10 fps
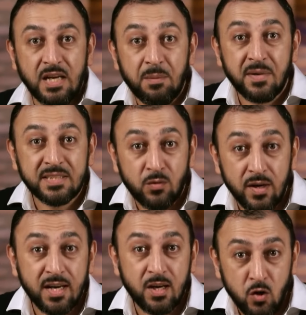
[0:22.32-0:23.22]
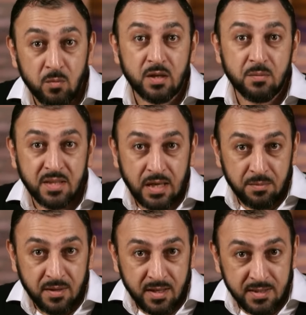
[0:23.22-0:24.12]
لما تولى عمر بن
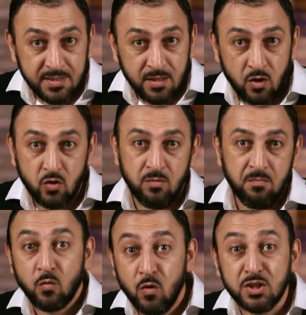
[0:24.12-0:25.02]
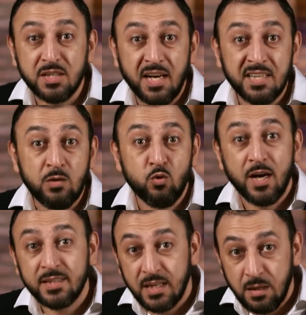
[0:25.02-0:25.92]
عبد العزيز الحكم وجد أن
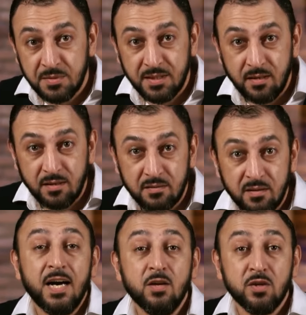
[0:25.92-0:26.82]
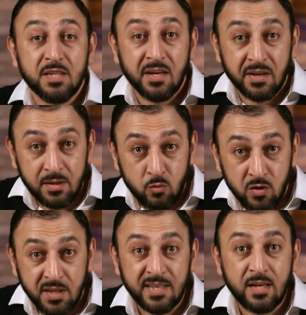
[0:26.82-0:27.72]
ولاة الأمصار كانوا
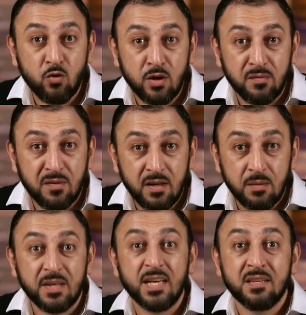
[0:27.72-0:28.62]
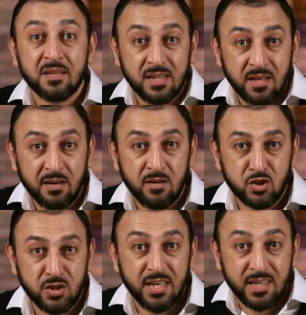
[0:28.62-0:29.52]
يتقربون إلى الخلفاء بكثرة الخراج
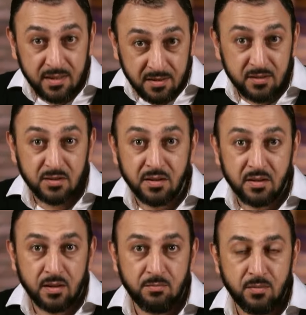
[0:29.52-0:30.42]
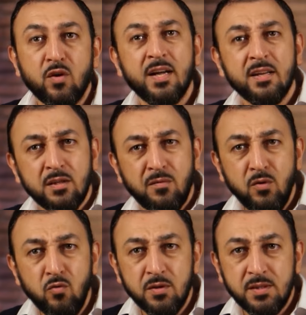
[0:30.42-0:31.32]
أي كثرة الضرائب وكانت
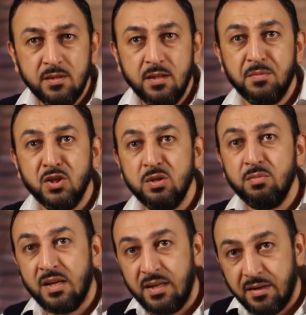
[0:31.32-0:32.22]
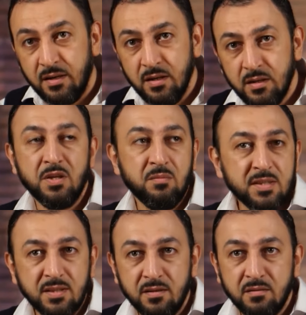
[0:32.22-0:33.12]
الفلوس بتجي من العراق من
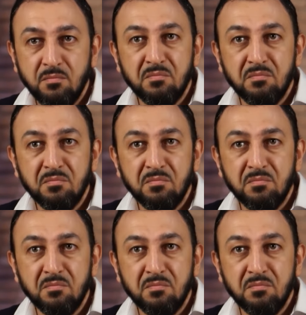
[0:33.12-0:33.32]
مصر من